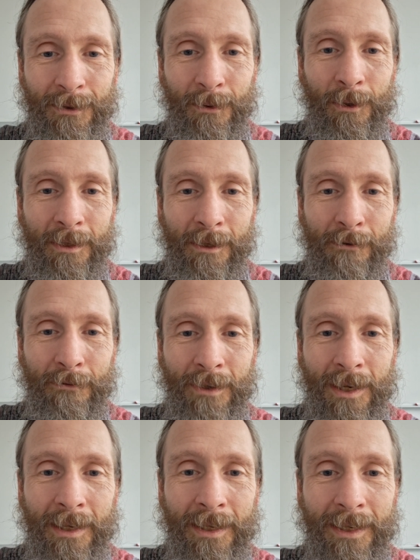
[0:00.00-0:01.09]
Knöchel
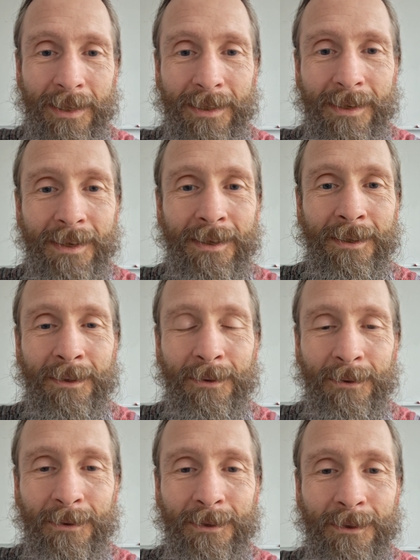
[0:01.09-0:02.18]
frei und